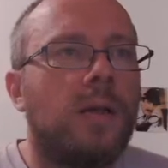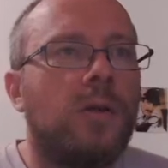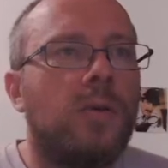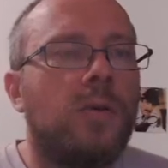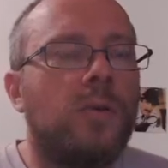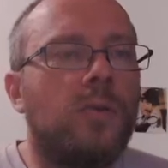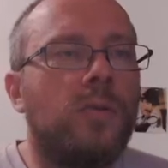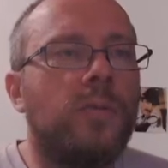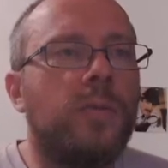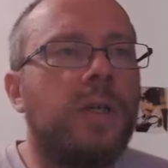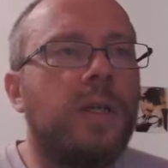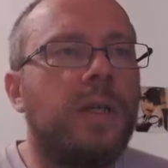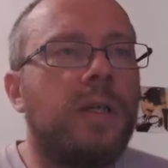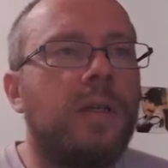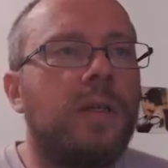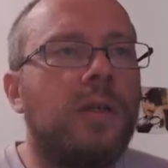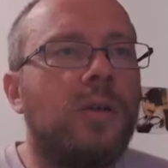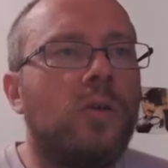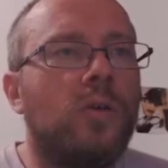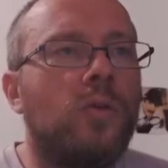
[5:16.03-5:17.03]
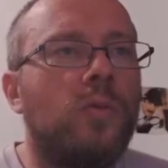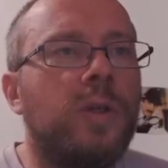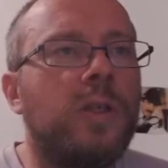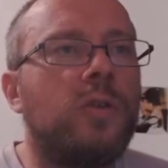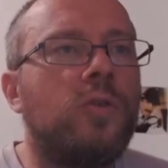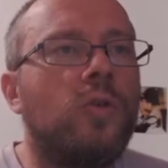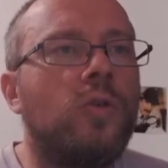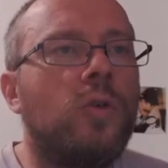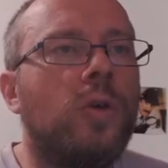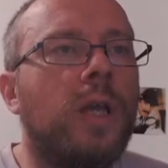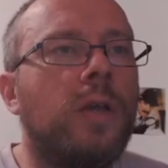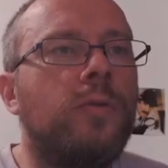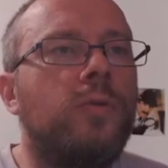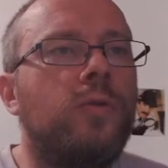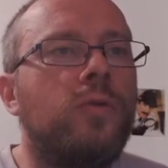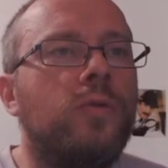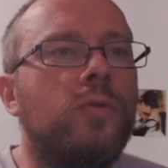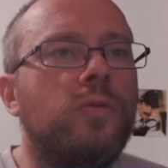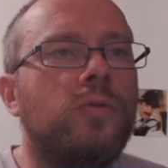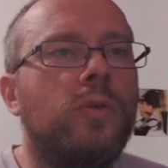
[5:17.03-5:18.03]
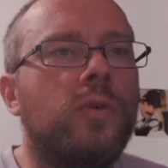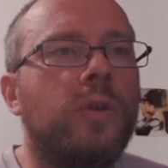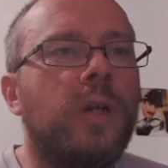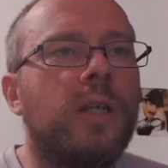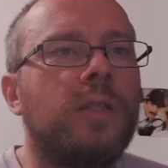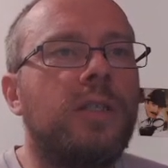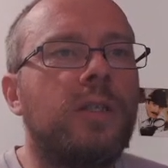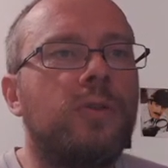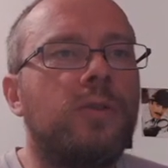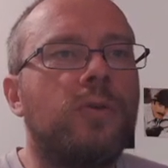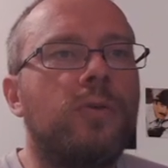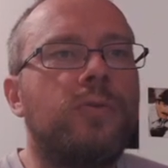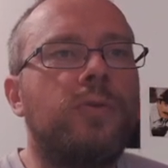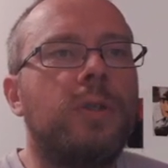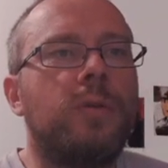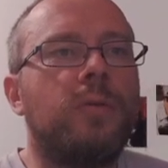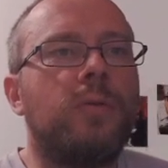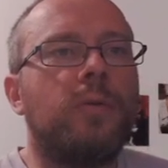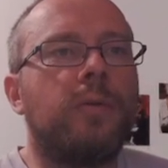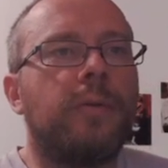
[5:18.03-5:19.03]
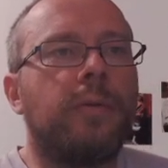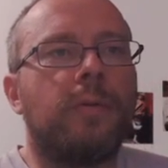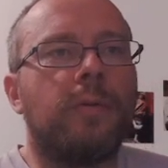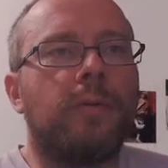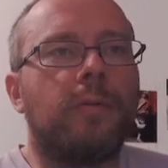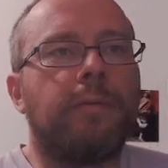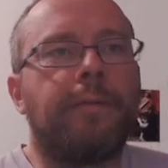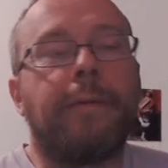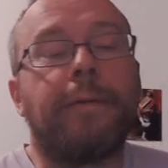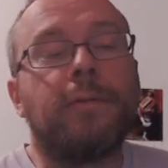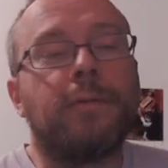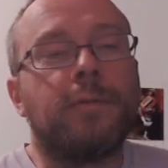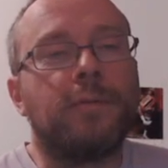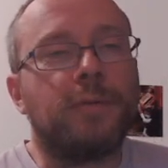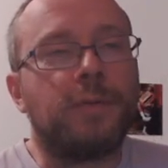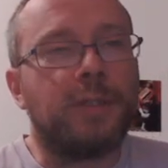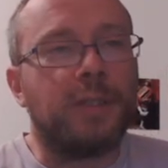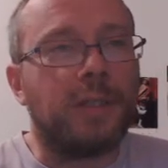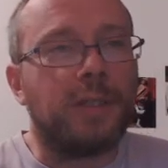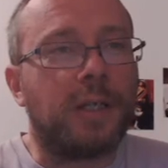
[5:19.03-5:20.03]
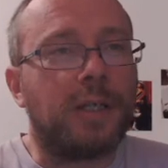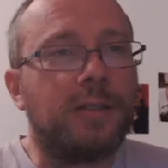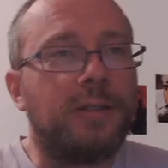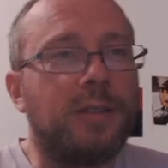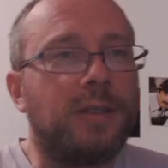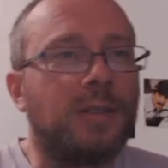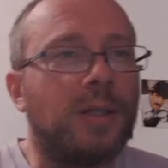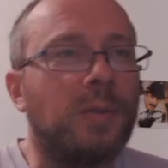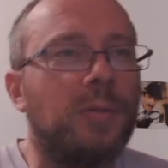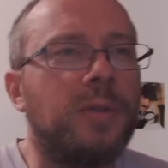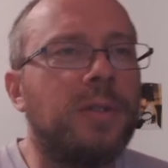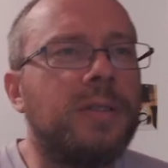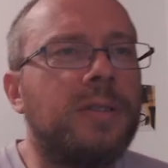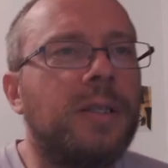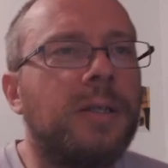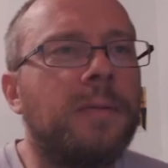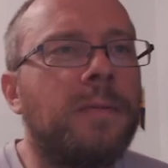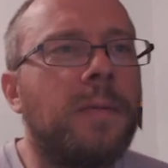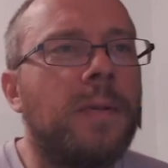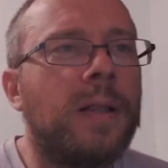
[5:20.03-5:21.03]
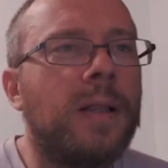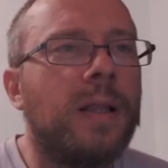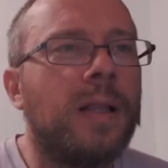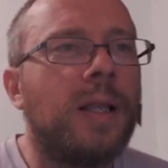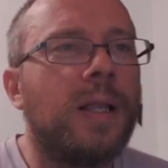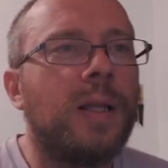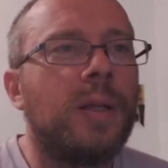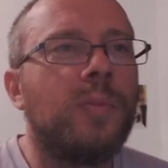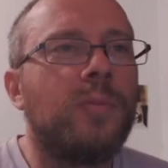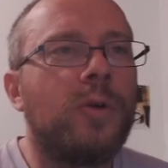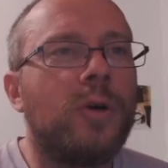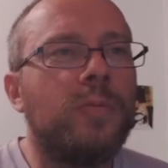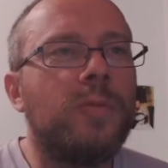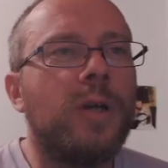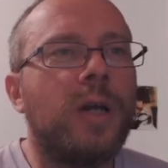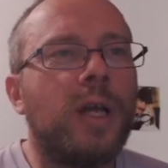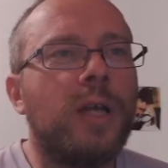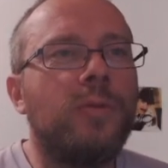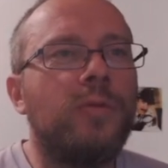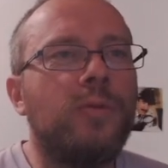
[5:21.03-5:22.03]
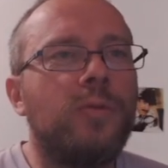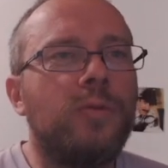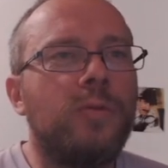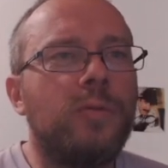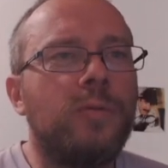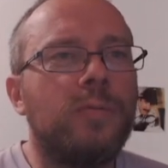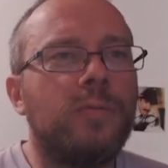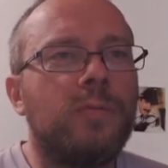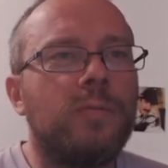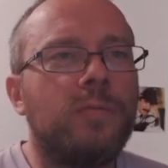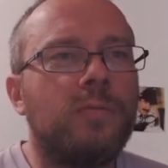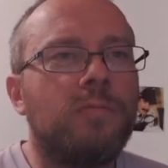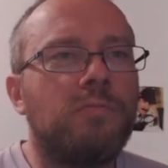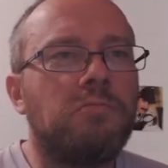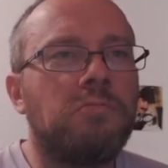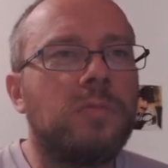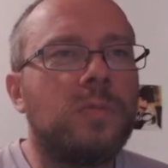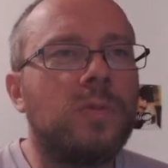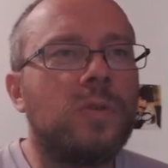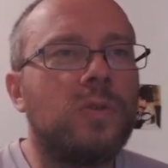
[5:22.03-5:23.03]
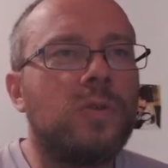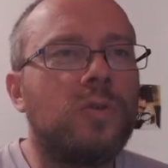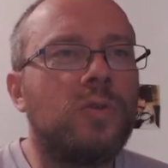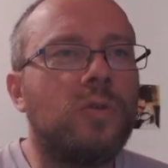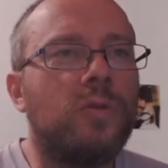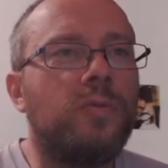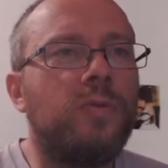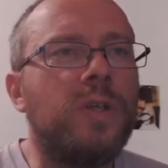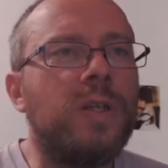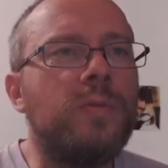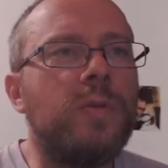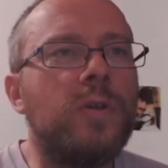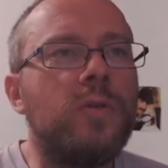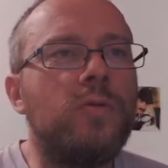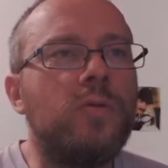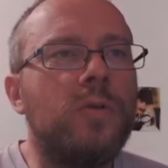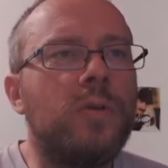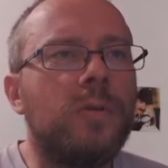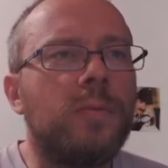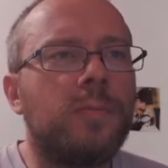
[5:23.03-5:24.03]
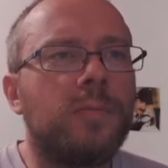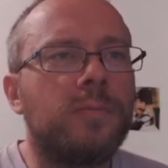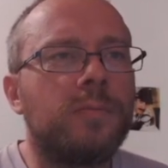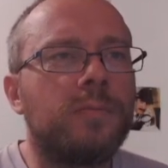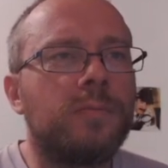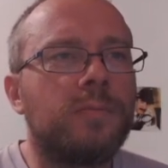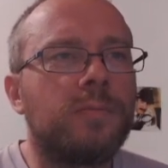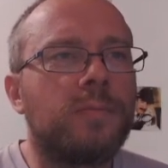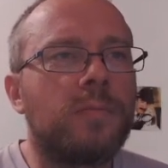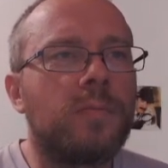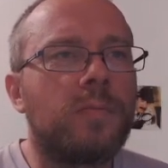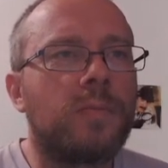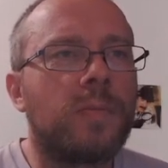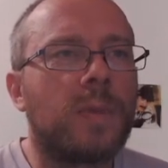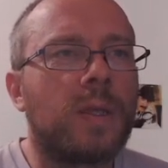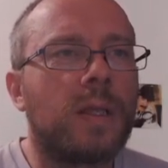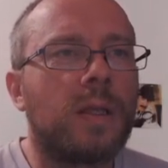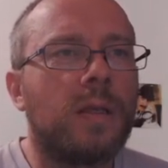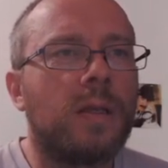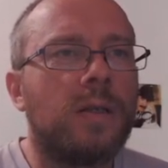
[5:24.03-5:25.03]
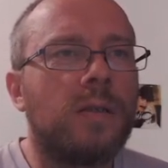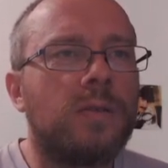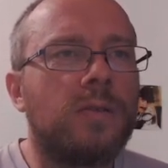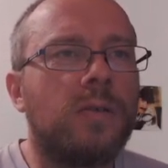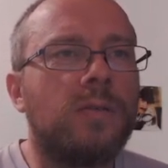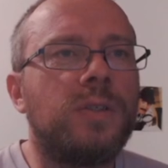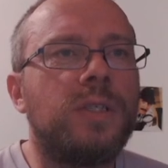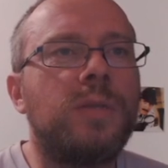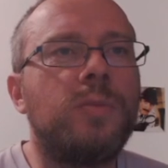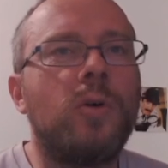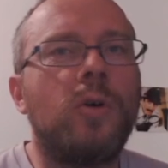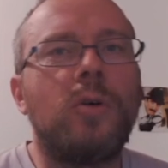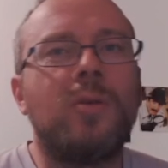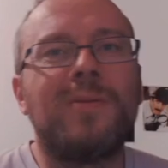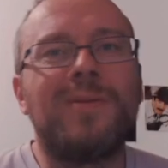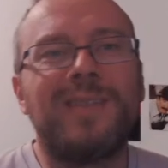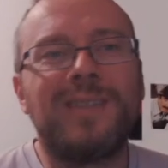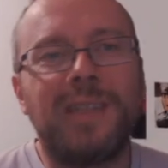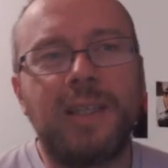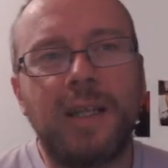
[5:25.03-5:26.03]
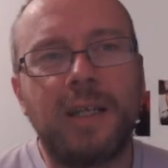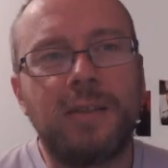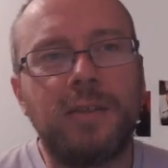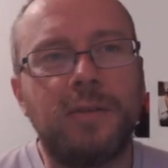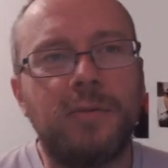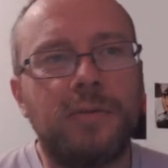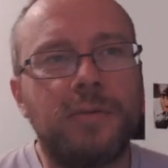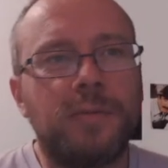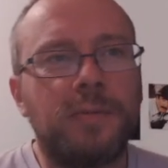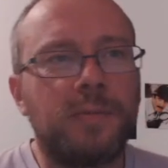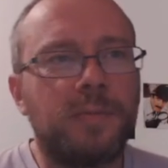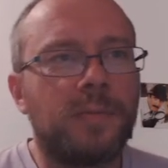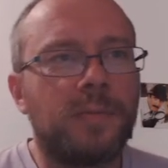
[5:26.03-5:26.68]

on met, on met deux reviews, deux critiques de films. Euh, enfin, c'est des critiques simplistes. Hein. Première review, ce film est nul. Sentiment négatif.